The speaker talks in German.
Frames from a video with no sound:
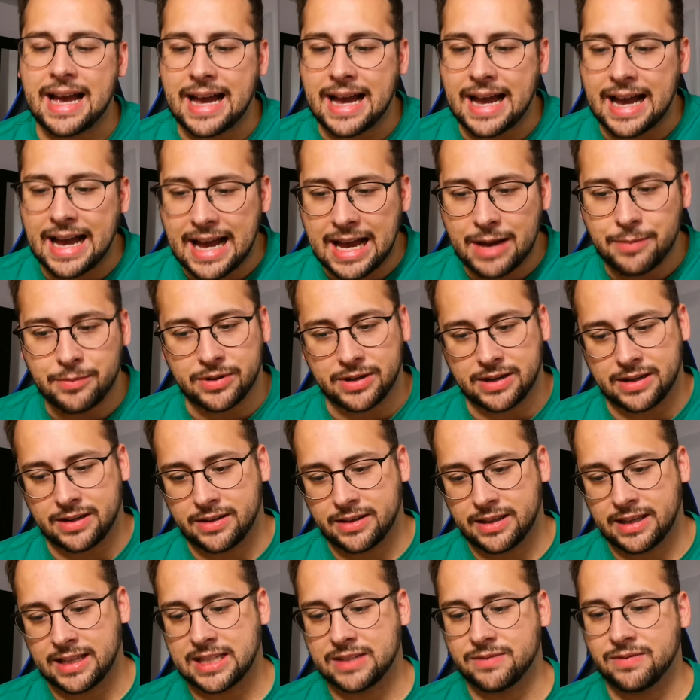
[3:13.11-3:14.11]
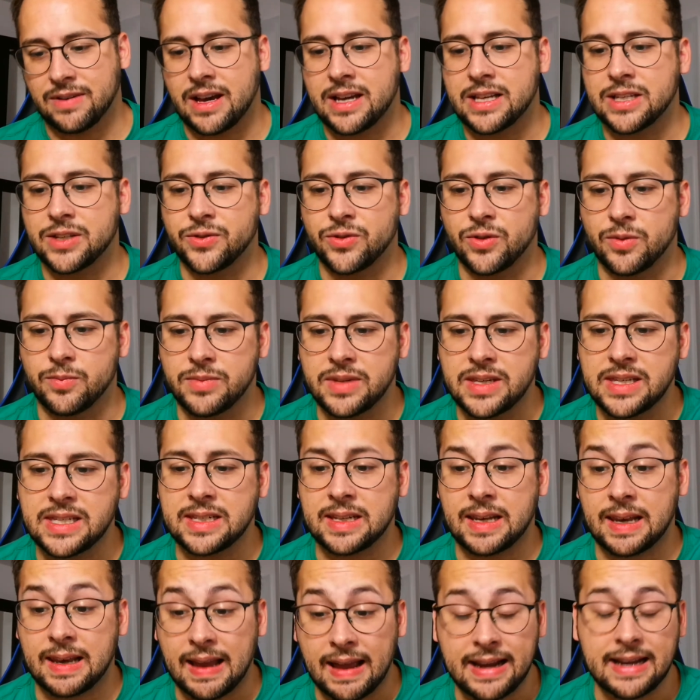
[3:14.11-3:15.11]
Aber jetzt war es für
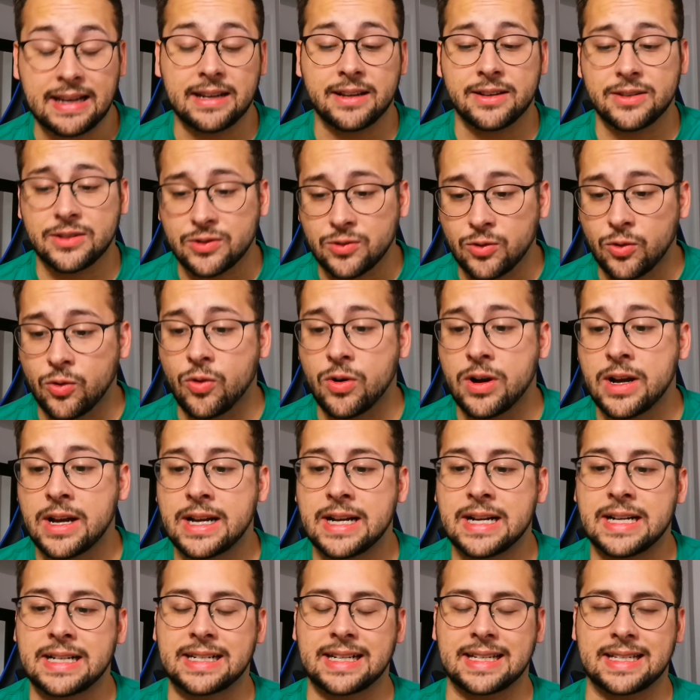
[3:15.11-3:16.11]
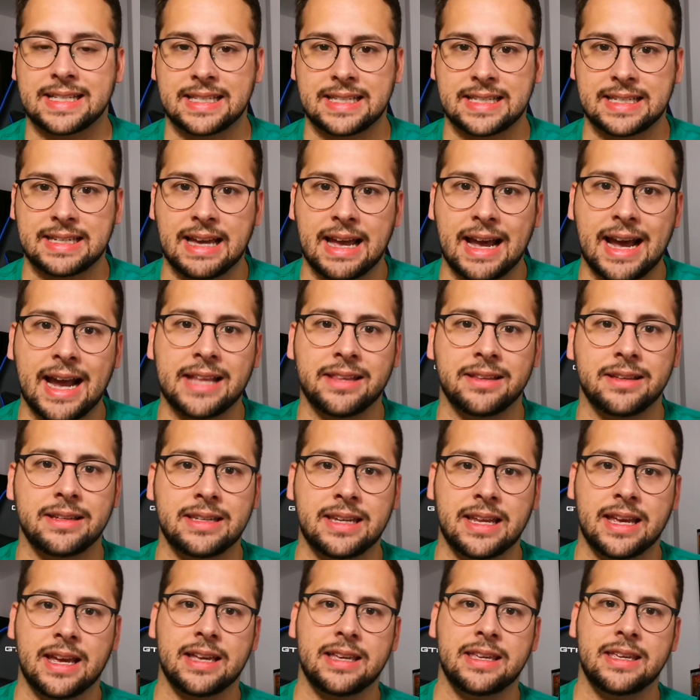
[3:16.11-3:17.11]
mich leider so, dass keine
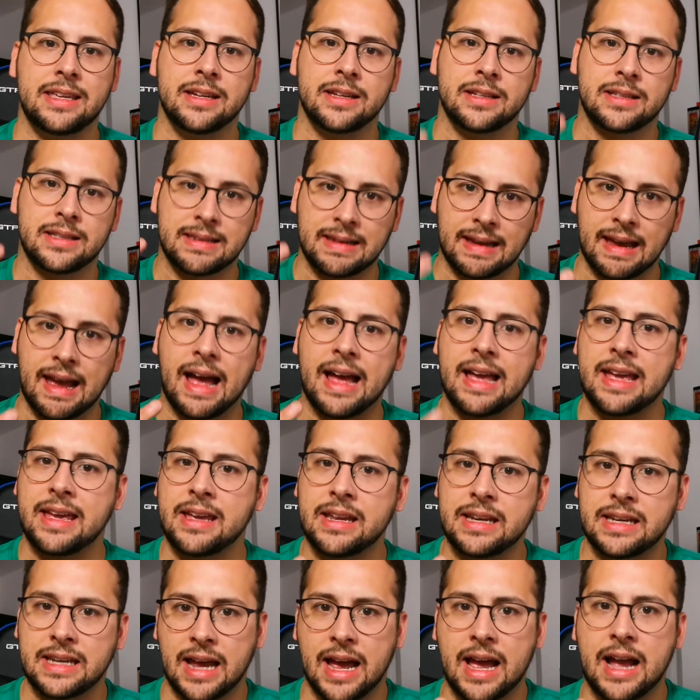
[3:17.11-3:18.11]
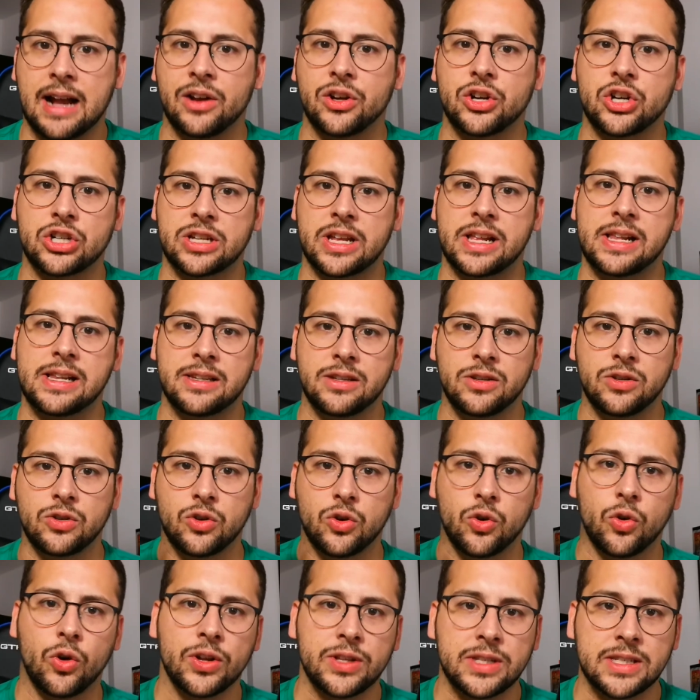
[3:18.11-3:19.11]
der hier drei dargestellten
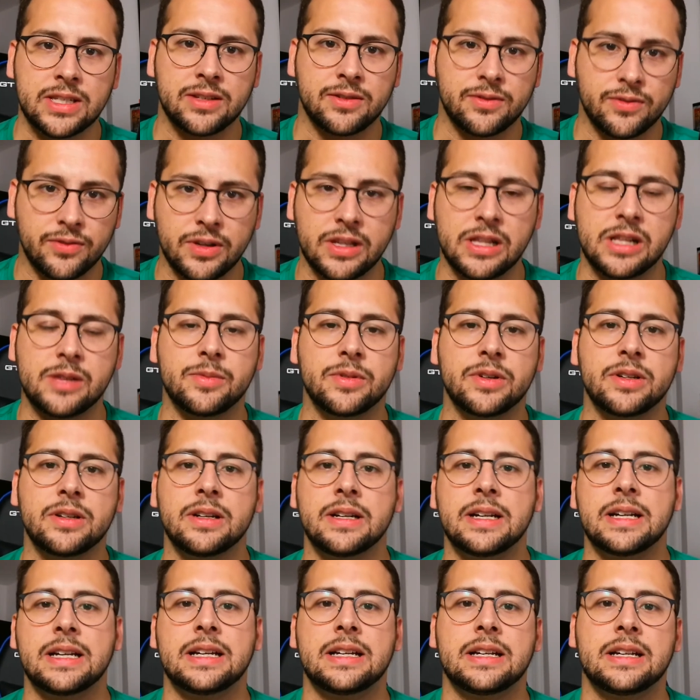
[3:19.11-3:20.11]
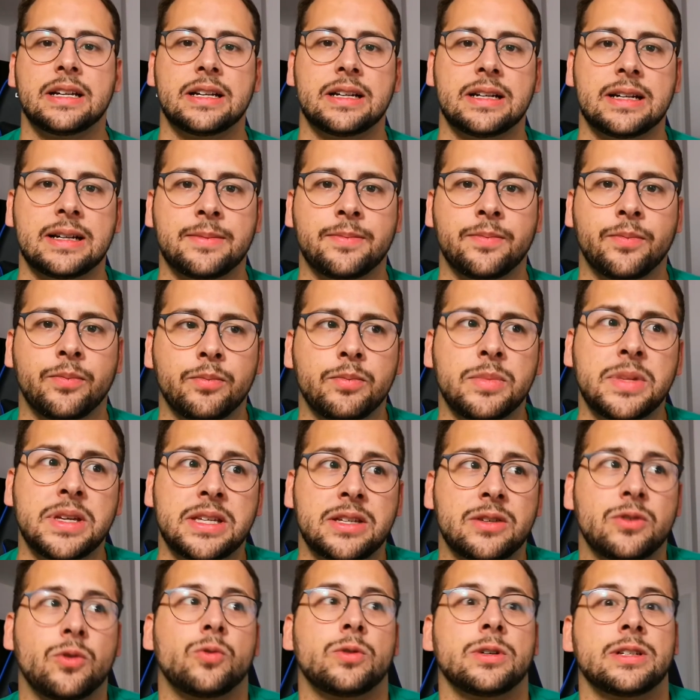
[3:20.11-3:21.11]
Kurzfilme ähm,
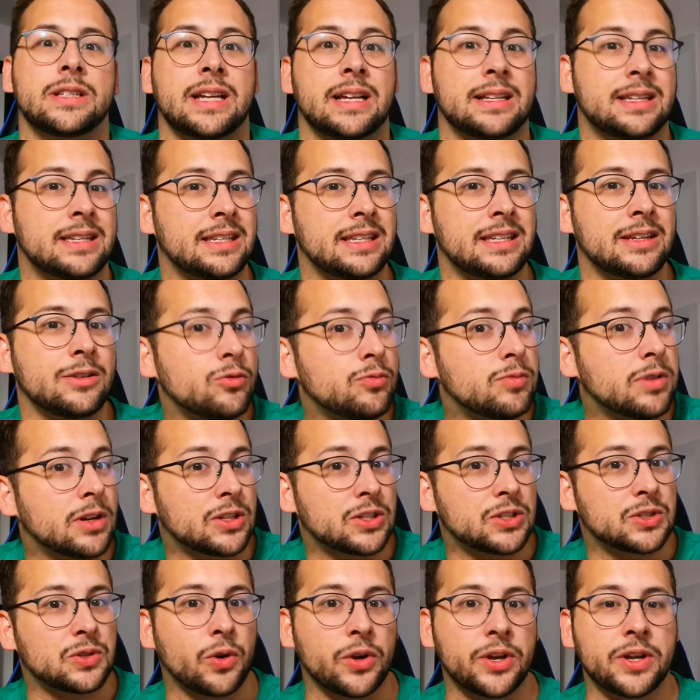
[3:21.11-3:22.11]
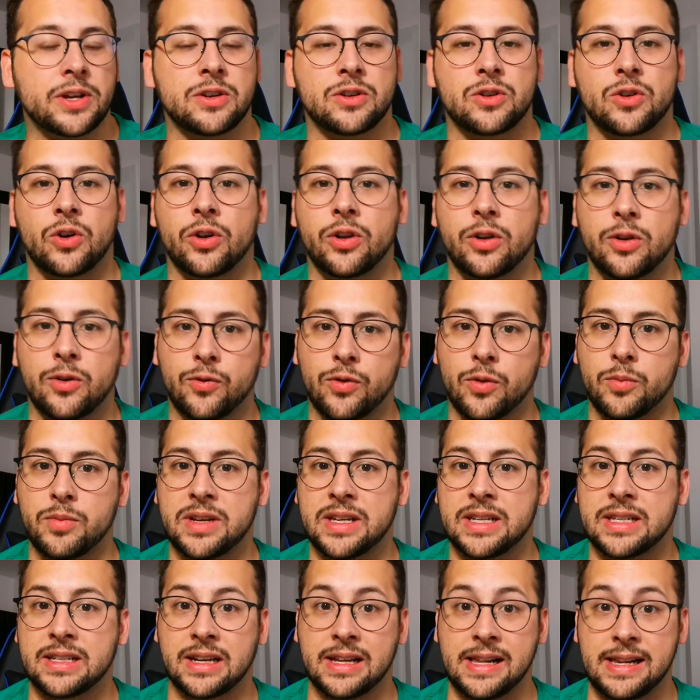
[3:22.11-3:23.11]
mich großartig überzeugen konnten vom
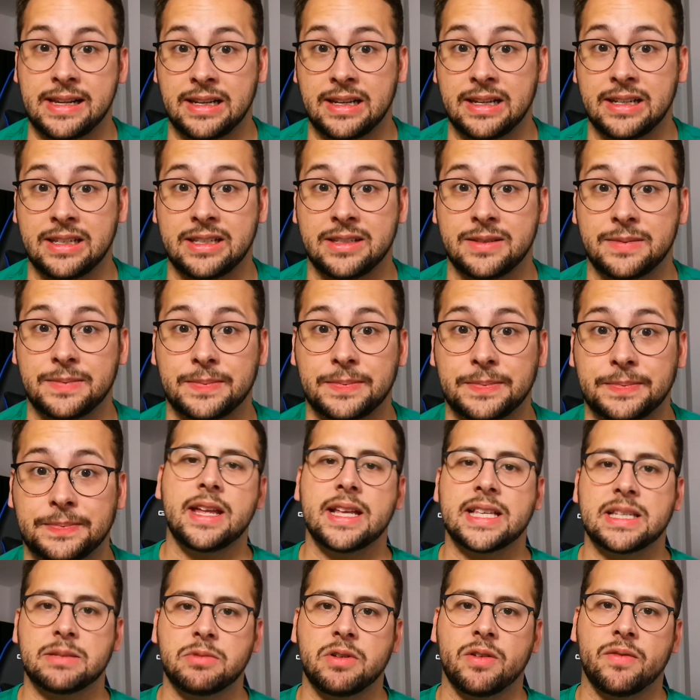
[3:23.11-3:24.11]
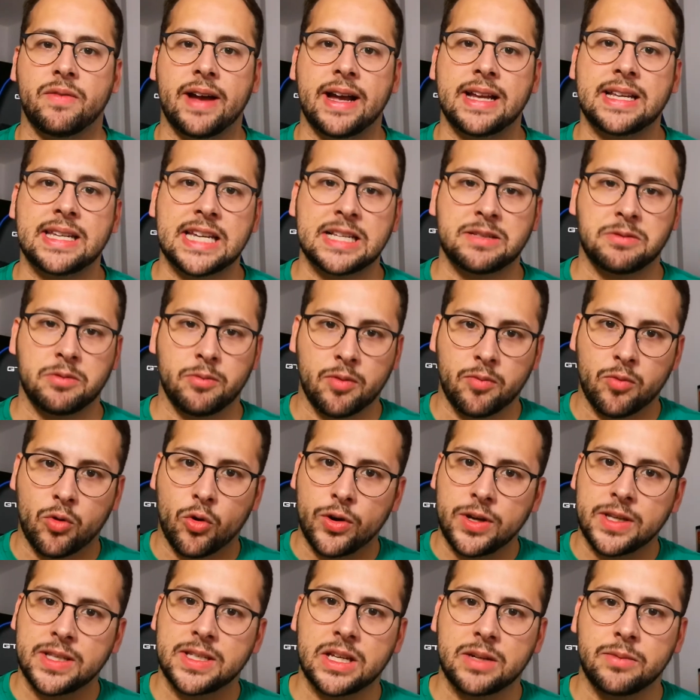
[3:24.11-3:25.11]
Inhaltlichen. Wenn ich jetzt aber weiter erstmal beim
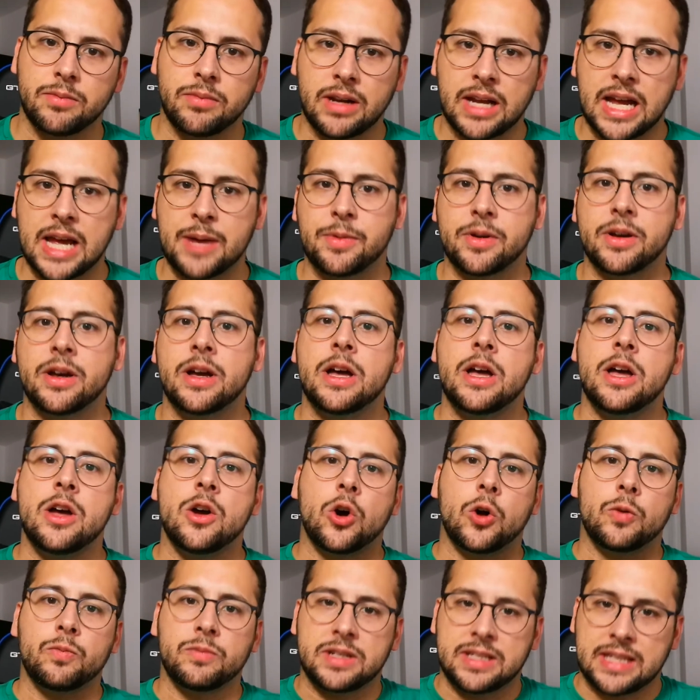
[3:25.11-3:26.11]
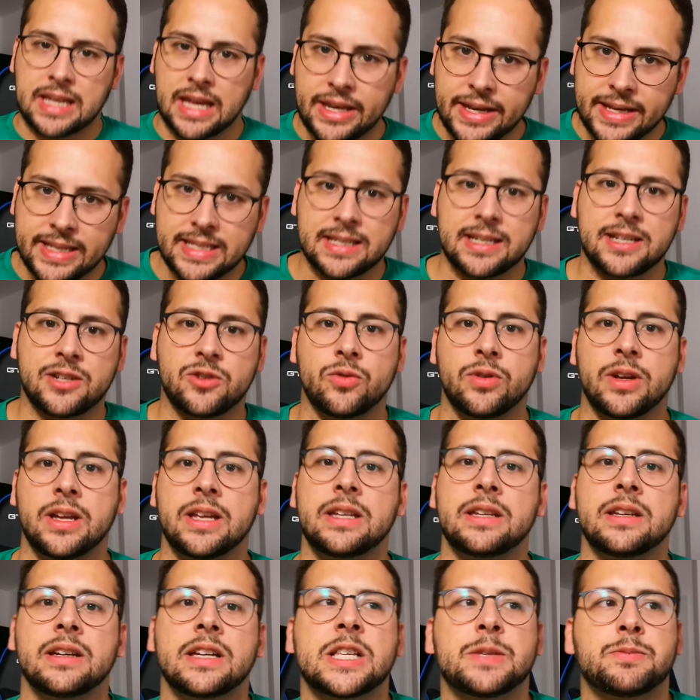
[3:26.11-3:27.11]
Äußeren bleibe und mich dann erst Richtung
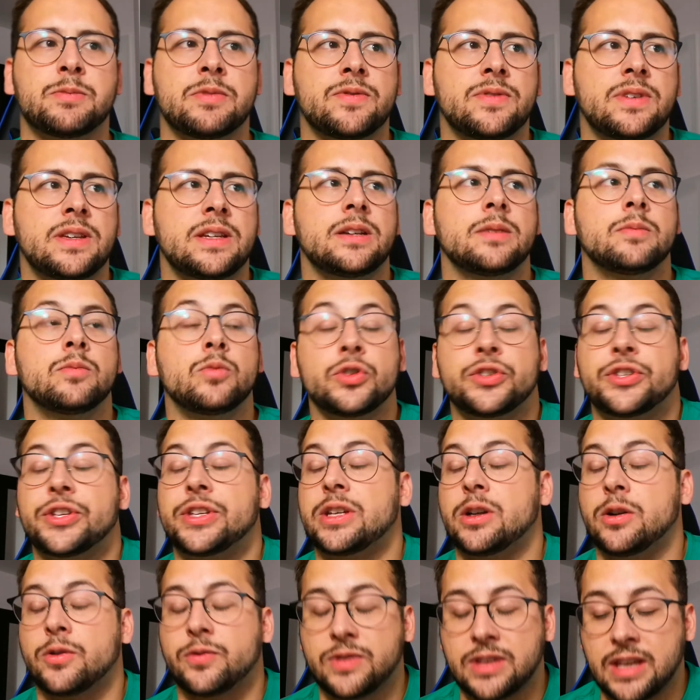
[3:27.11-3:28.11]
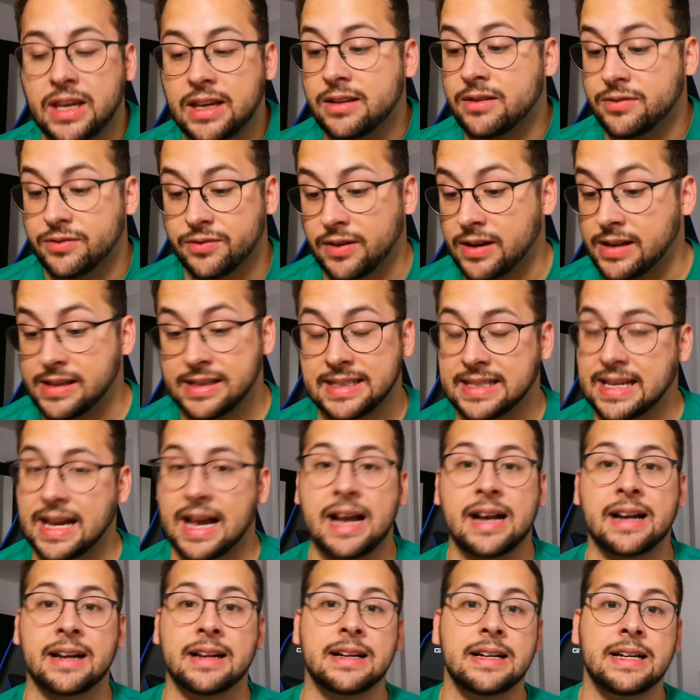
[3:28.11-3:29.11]
Inneres bewege, muss ich auf jeden Fall
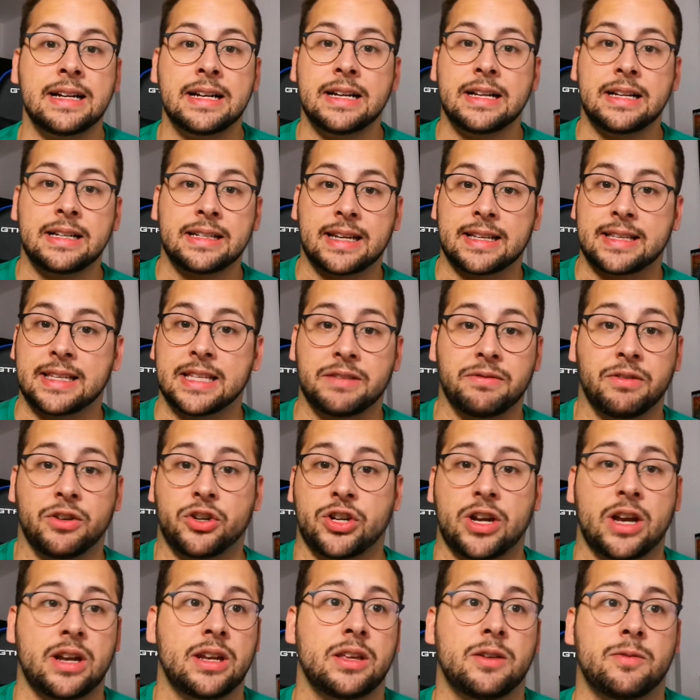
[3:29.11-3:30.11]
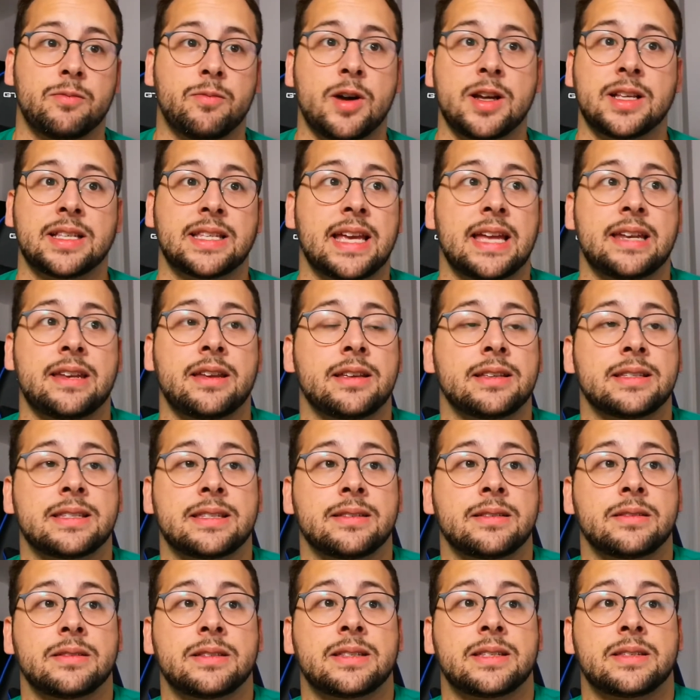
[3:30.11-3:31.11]
sagen, das ist wahrscheinlich Wes
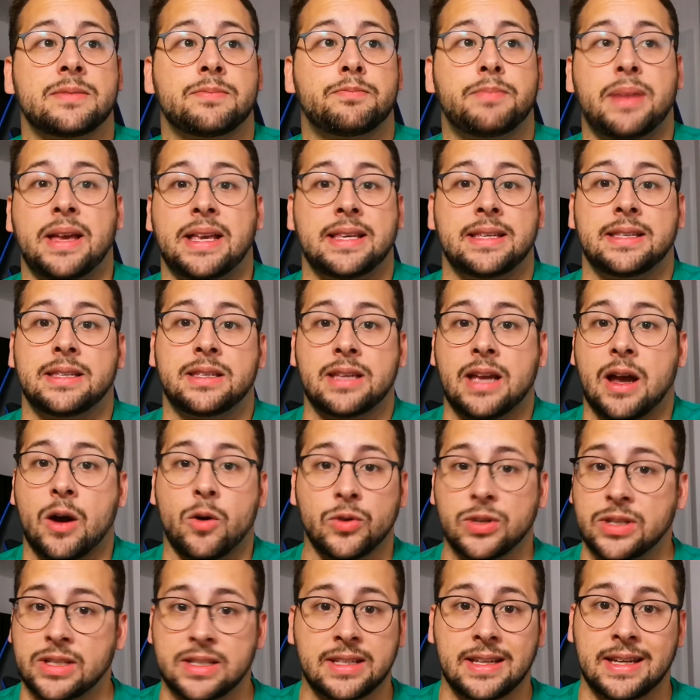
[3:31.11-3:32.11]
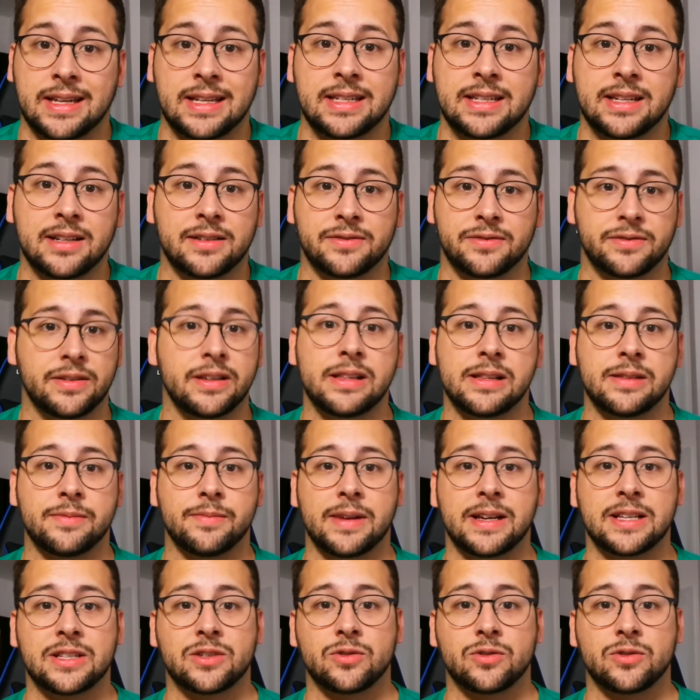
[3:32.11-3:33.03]
Andersons bestaussehender Film.